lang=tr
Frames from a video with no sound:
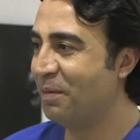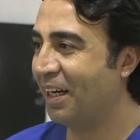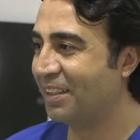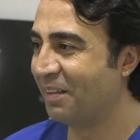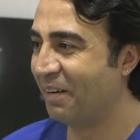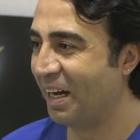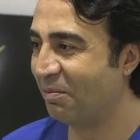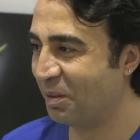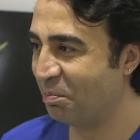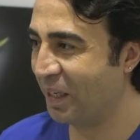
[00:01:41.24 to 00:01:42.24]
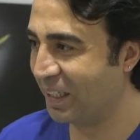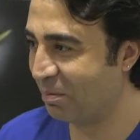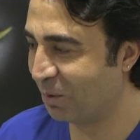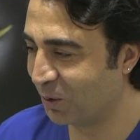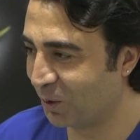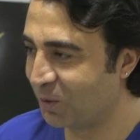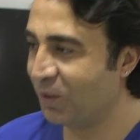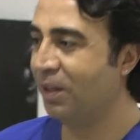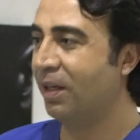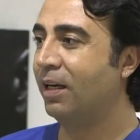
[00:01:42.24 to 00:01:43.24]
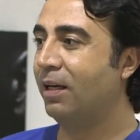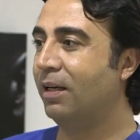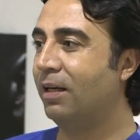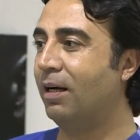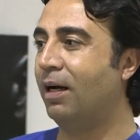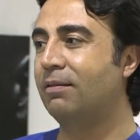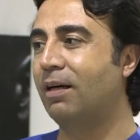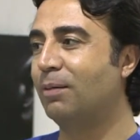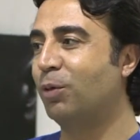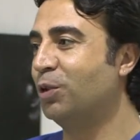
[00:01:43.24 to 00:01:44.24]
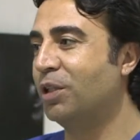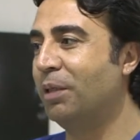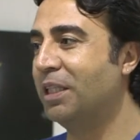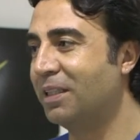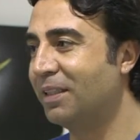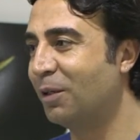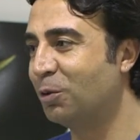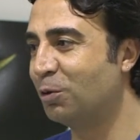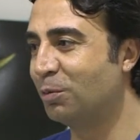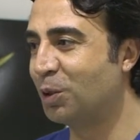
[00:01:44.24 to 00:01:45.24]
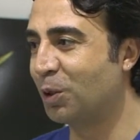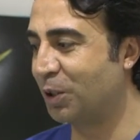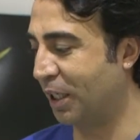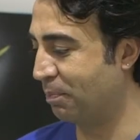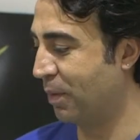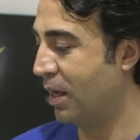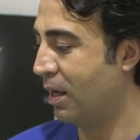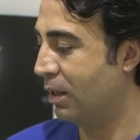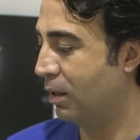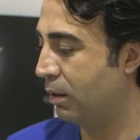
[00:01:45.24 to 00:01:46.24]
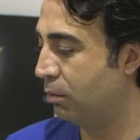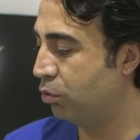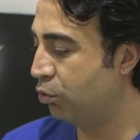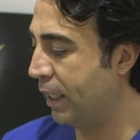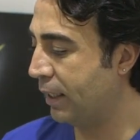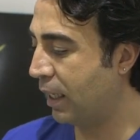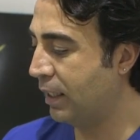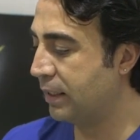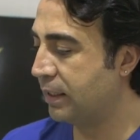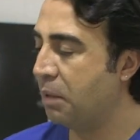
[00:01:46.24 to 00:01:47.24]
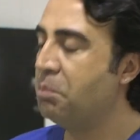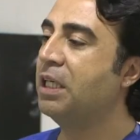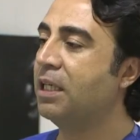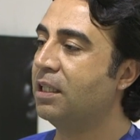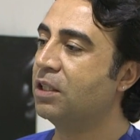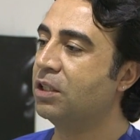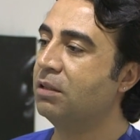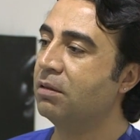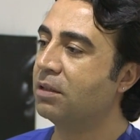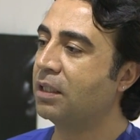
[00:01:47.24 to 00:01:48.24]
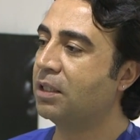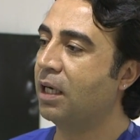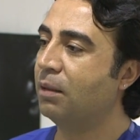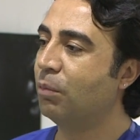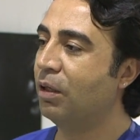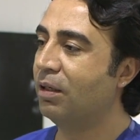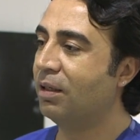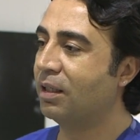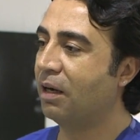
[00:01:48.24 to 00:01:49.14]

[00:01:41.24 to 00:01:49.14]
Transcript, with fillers: bir hastama yaptım migren botoksu. Evet. Ee, 6 ay boyunca migreninden kurtulmuş olacak. Sürekli annesine migreni için saçına, e,